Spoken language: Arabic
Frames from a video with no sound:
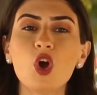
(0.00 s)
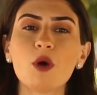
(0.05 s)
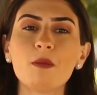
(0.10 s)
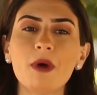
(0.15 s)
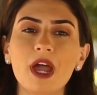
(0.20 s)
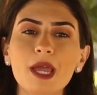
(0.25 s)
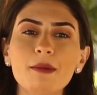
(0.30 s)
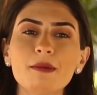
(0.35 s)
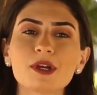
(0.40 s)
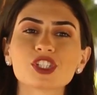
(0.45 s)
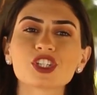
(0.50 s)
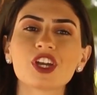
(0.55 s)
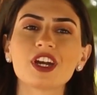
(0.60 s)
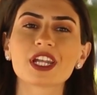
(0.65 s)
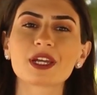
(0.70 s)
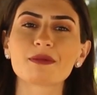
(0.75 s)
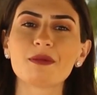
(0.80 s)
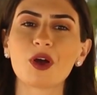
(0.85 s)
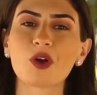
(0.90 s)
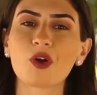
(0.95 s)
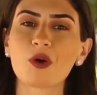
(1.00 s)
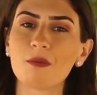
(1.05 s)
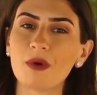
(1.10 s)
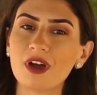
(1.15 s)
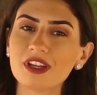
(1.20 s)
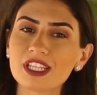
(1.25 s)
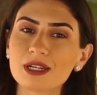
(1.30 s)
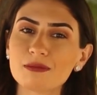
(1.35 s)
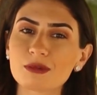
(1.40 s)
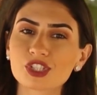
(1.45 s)
وبحب أشارك معكم
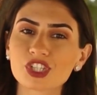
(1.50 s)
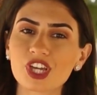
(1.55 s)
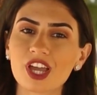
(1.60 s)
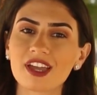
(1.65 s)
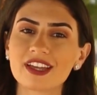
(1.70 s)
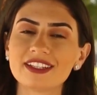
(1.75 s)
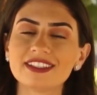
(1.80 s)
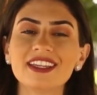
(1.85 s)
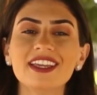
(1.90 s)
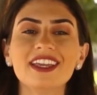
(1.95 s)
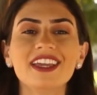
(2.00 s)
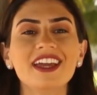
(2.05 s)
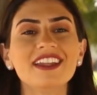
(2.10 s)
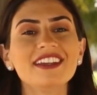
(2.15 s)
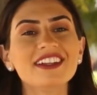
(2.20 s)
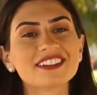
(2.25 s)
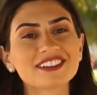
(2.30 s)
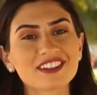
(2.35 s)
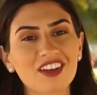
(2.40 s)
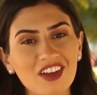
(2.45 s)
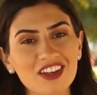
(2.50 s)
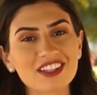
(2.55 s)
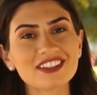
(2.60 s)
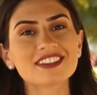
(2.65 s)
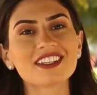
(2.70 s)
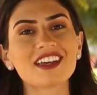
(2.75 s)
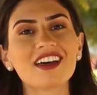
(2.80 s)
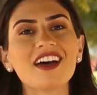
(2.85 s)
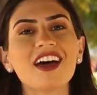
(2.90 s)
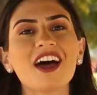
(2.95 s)
بعض المشاهد اللي
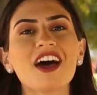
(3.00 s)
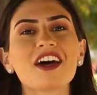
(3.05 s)
التقطتها